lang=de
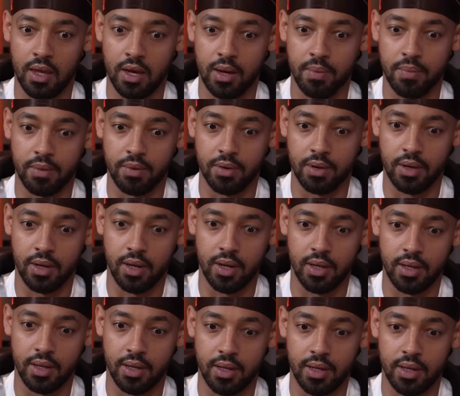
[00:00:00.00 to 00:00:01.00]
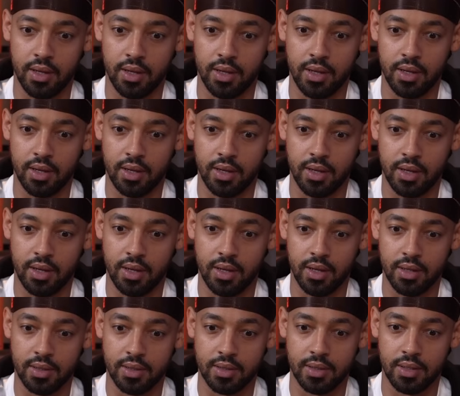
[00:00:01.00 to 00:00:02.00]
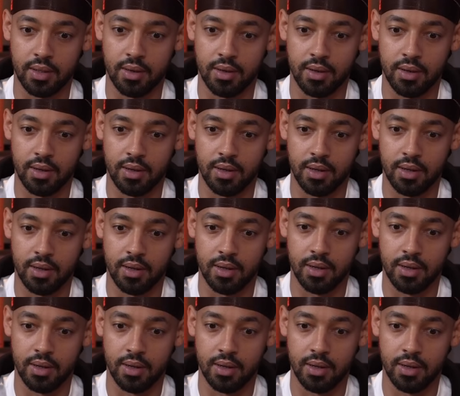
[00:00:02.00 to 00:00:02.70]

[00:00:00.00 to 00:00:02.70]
Ja, Bruder. Ja, ja,